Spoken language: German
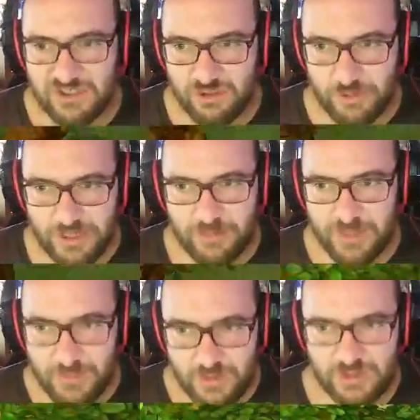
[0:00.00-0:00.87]
Ich trade
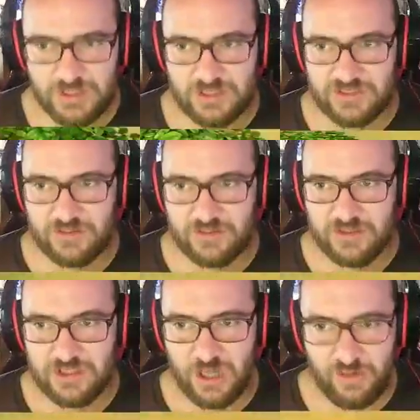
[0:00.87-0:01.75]
mit Muscheln. So,
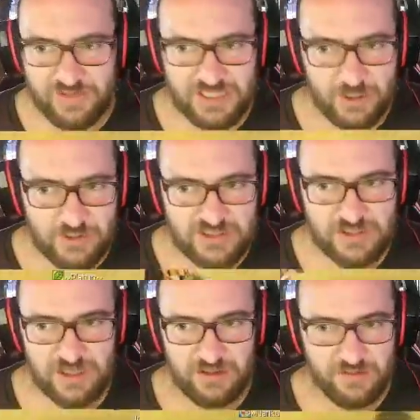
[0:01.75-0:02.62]
ich kaufe die
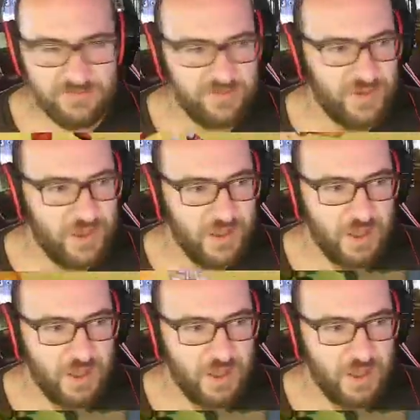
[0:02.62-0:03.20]
günstig auf